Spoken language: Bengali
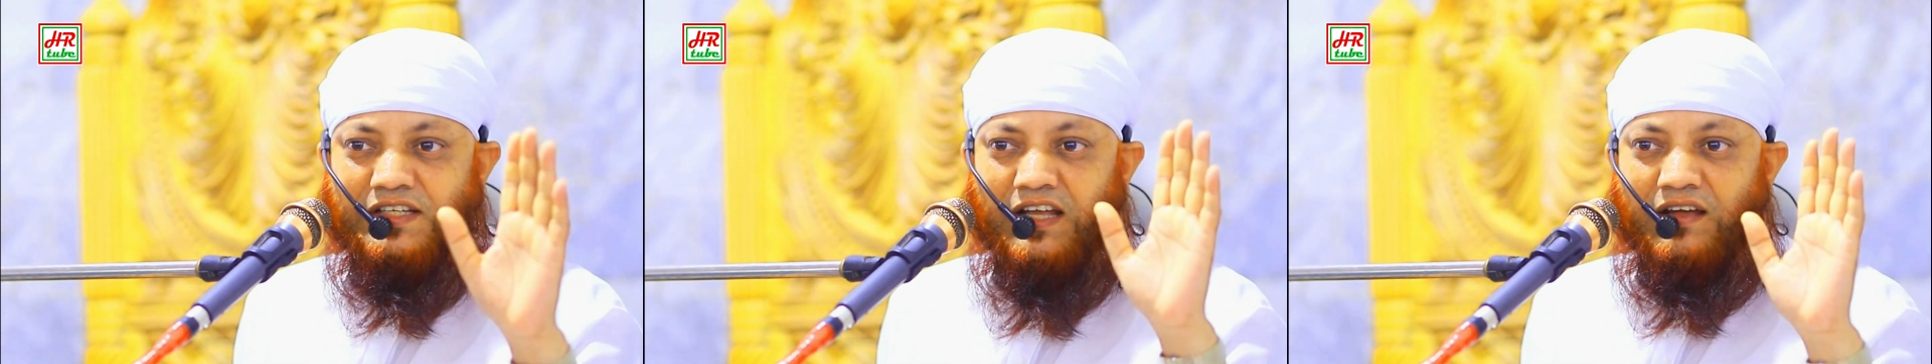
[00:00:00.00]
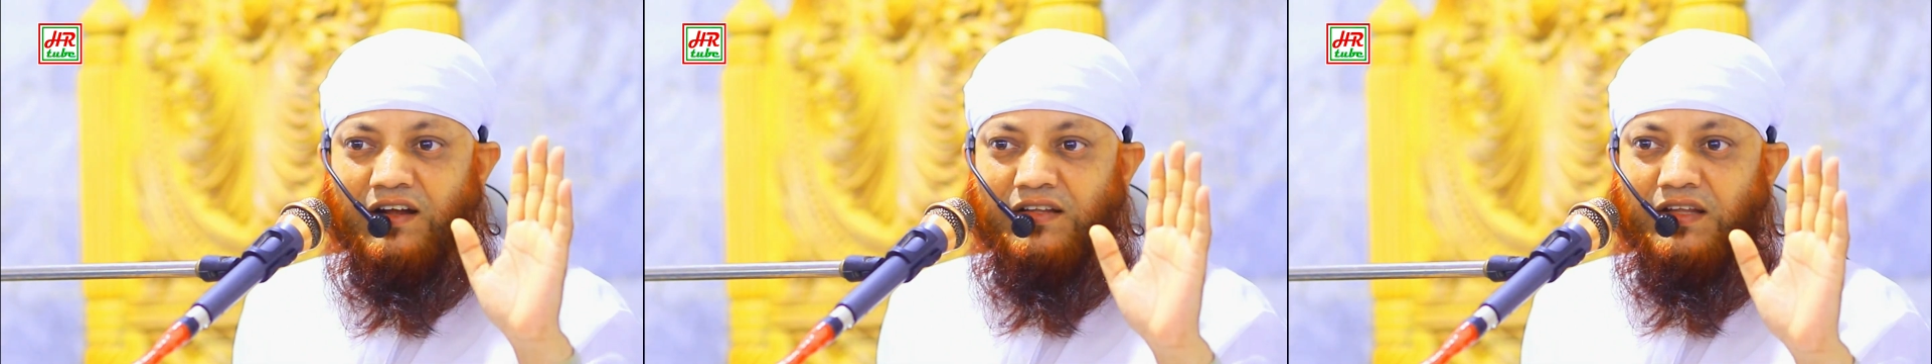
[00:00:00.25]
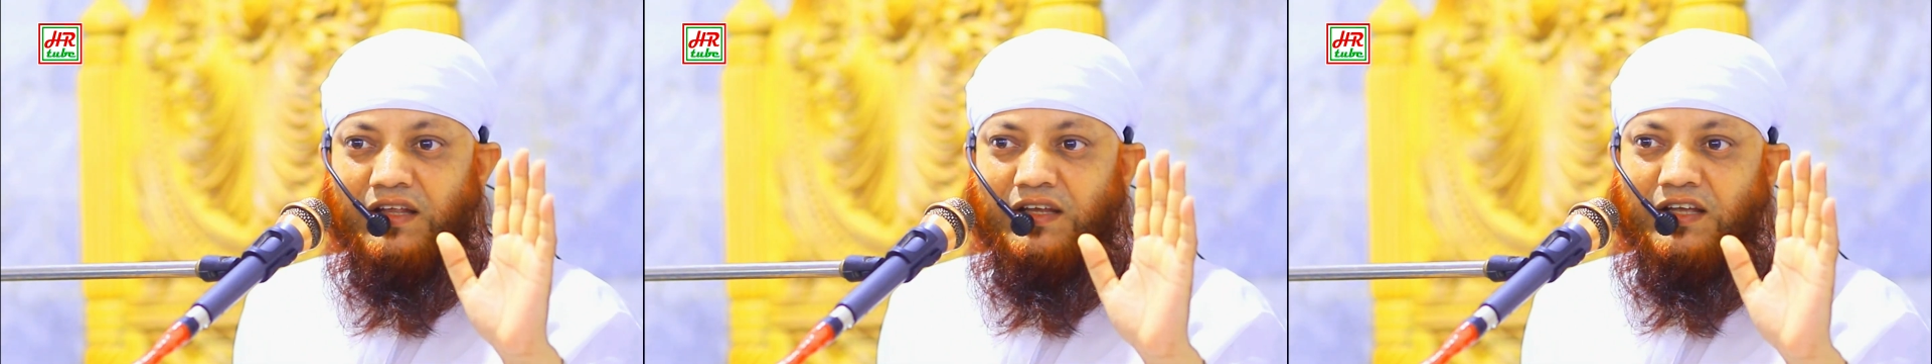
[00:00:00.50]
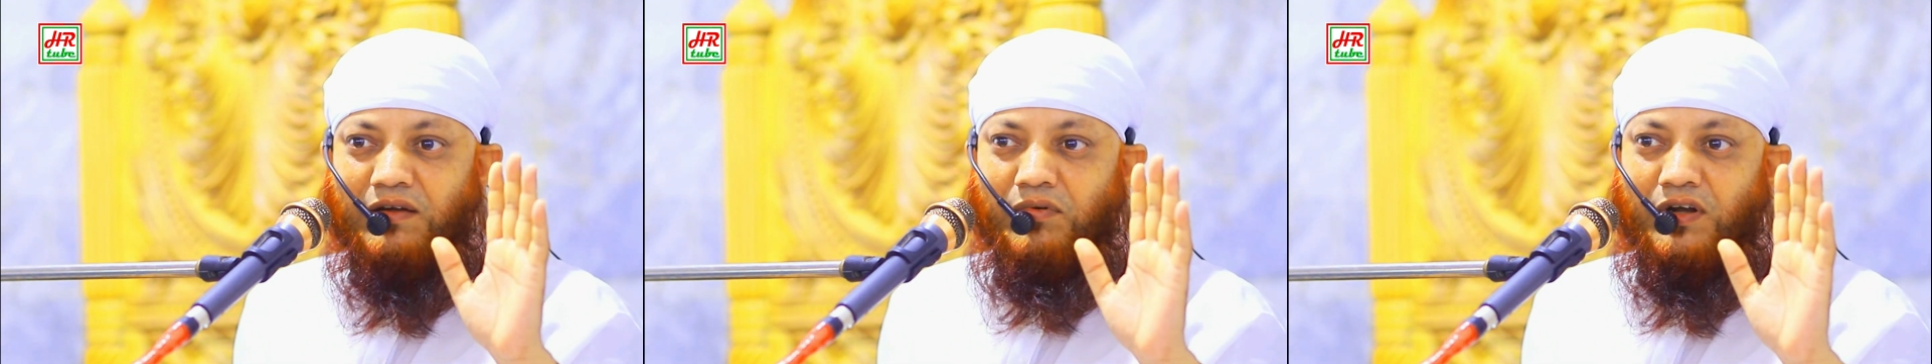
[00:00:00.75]
চেহারা
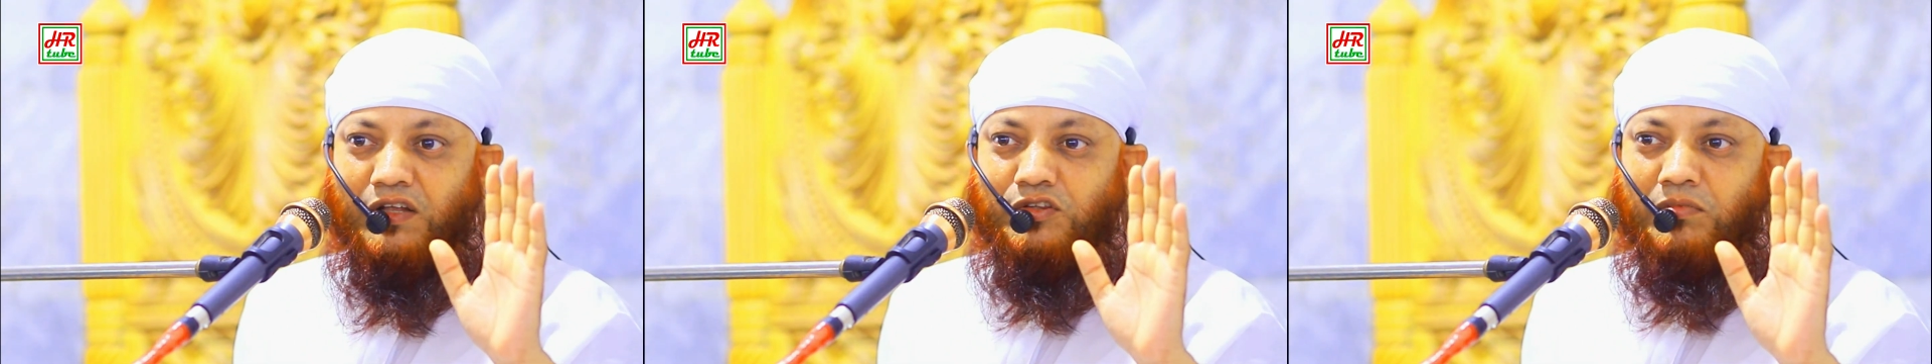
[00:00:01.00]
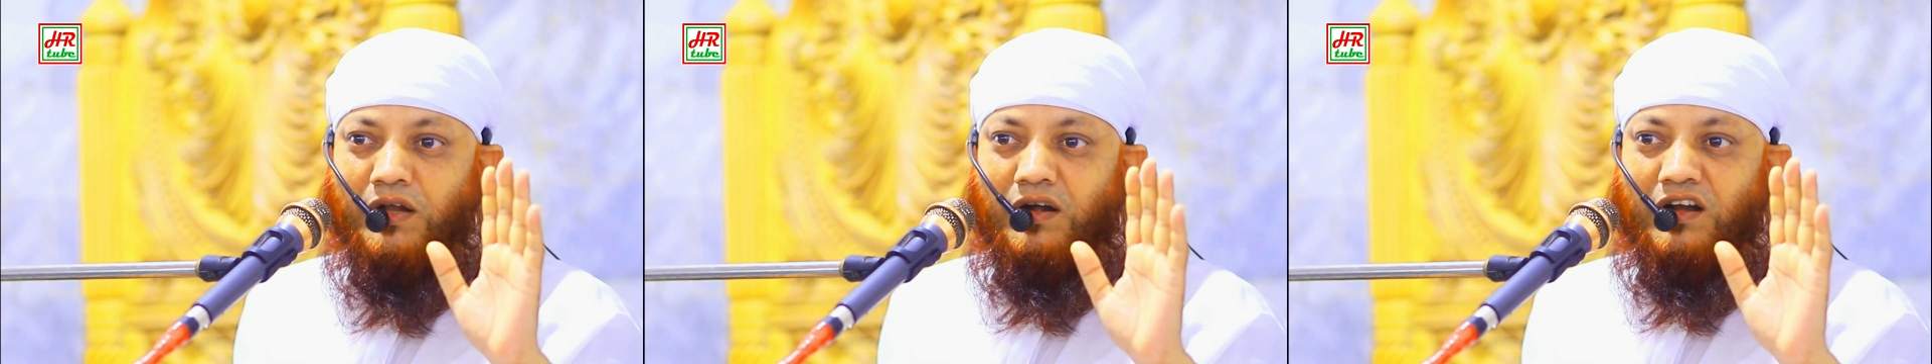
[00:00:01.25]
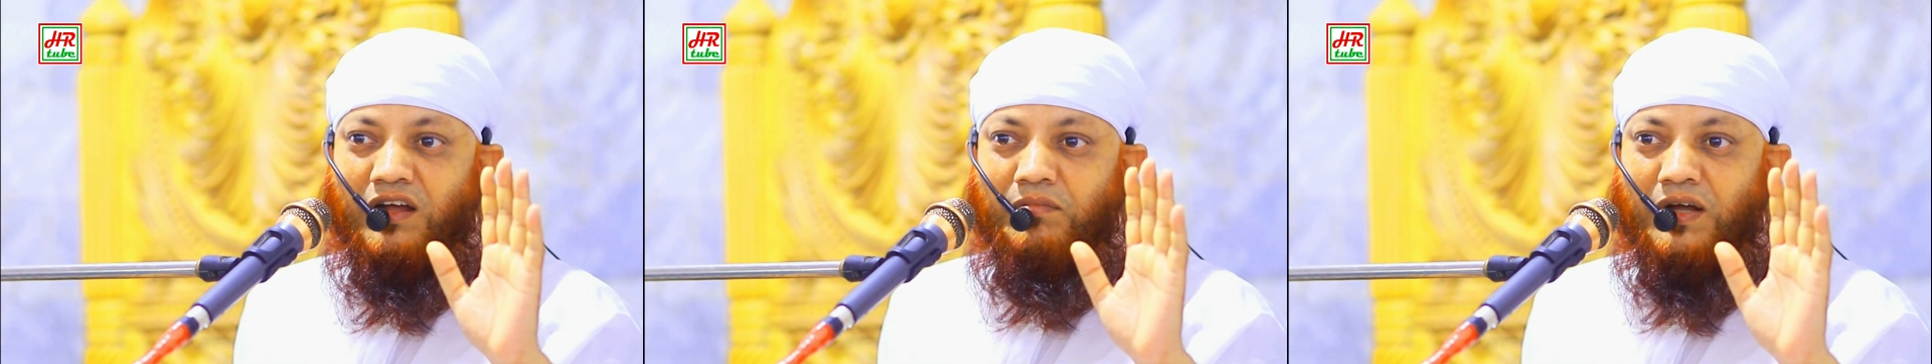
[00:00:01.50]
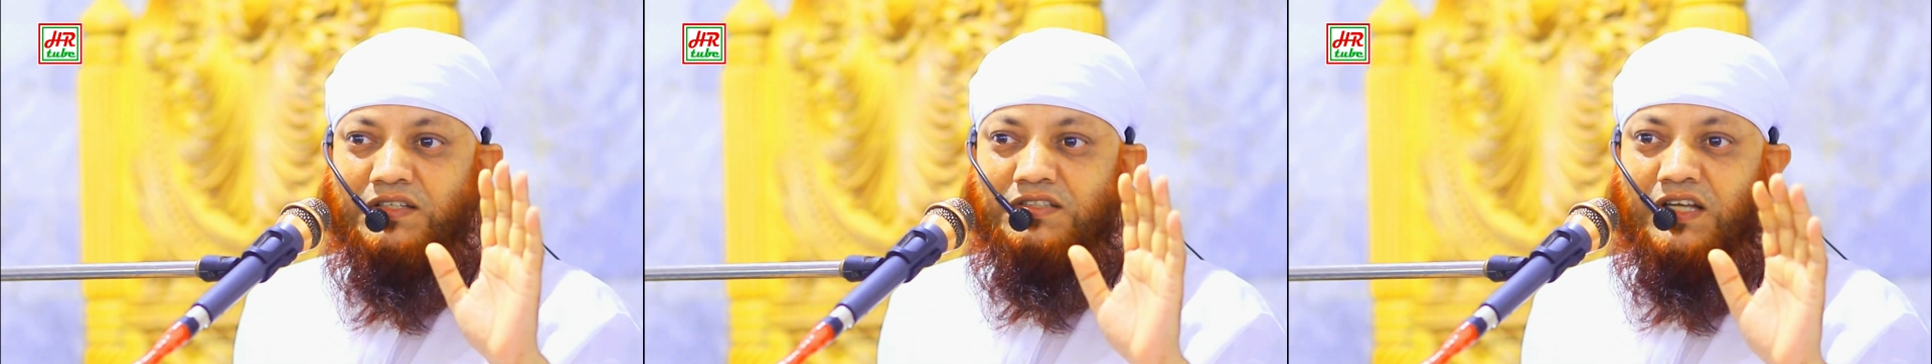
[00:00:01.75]
দেখা বলে তোমার নাম
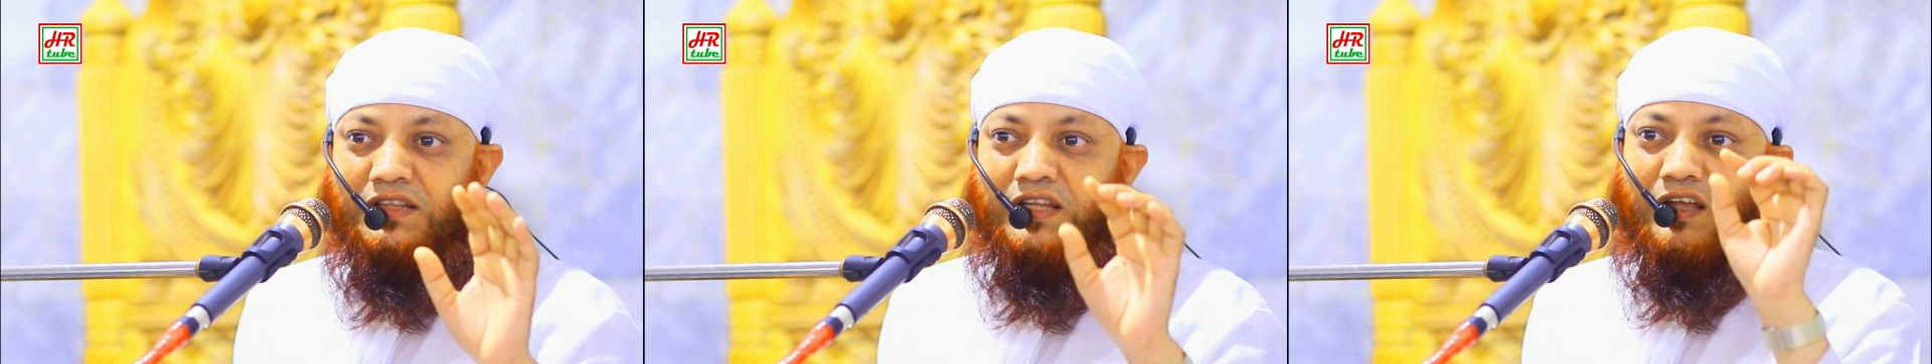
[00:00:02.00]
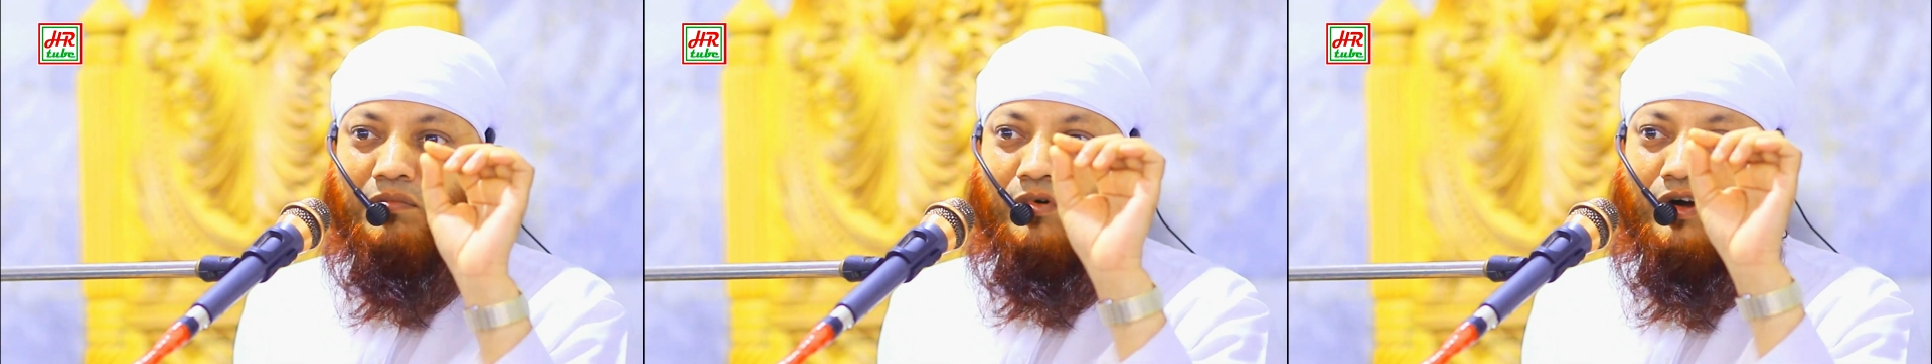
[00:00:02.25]
আজকের থেকে